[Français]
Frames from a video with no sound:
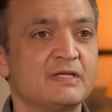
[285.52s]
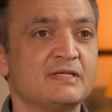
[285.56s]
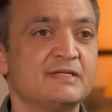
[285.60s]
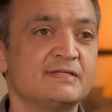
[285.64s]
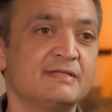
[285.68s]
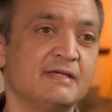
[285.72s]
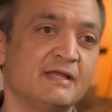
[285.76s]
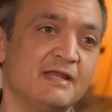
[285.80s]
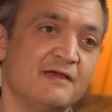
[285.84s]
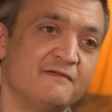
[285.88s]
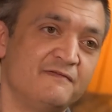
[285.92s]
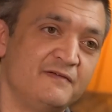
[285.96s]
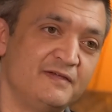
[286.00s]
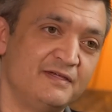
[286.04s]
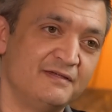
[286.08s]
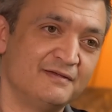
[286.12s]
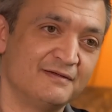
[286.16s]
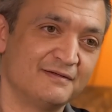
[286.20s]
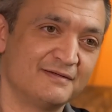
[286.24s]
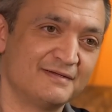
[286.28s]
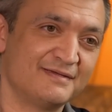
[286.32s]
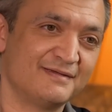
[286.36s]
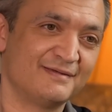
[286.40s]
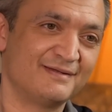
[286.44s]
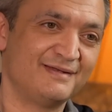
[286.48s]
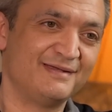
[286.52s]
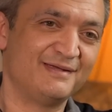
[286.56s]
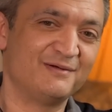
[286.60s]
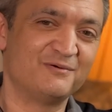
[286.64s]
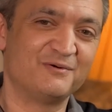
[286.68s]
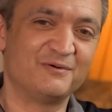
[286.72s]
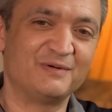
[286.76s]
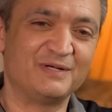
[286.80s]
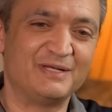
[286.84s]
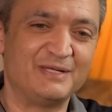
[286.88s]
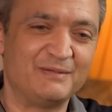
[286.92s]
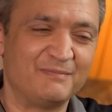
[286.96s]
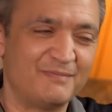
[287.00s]
C'est la vie. Les
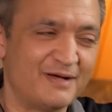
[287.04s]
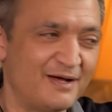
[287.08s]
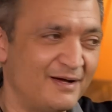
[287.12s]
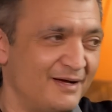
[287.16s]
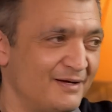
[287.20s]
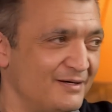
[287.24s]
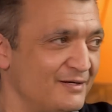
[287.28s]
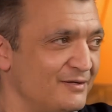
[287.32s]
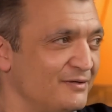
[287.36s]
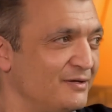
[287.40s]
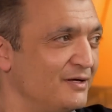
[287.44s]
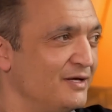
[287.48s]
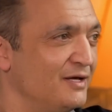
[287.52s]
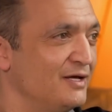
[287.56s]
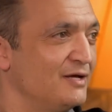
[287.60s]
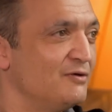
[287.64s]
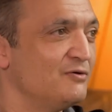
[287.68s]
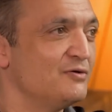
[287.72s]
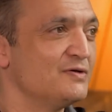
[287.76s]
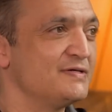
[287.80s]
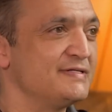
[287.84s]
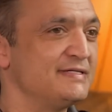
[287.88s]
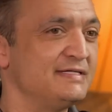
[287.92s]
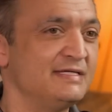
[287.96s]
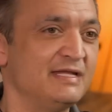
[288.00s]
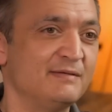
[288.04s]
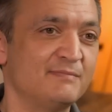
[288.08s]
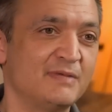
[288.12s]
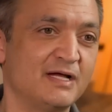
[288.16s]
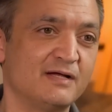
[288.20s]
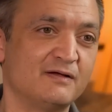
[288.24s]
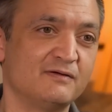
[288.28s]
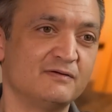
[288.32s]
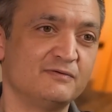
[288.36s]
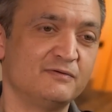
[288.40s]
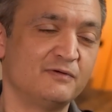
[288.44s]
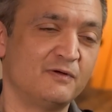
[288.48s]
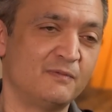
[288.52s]
hauts et les bas, le
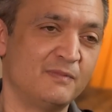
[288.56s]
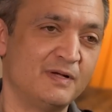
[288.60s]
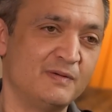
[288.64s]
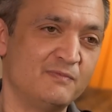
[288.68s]
cinéma, normalement.